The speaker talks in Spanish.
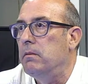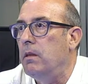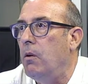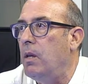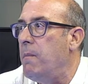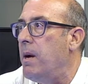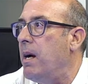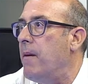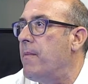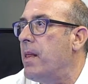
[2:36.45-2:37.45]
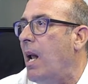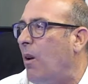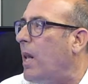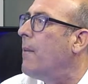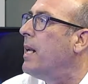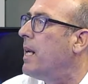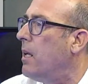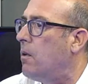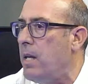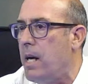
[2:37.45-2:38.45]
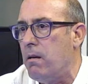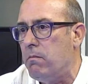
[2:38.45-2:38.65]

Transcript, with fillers: la última, la octava del Cristo, ya